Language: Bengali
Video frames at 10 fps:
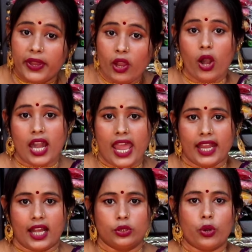পিওর
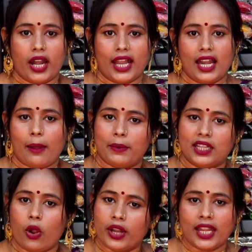লেহেঙ্গা দোকানে গেলে
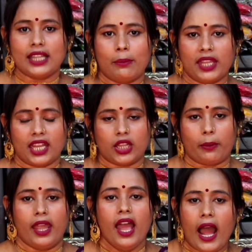আপনাদের অনেক দাম দিয়ে
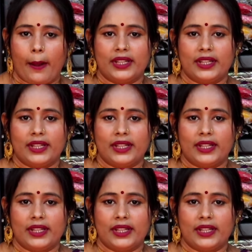কিনতে হবে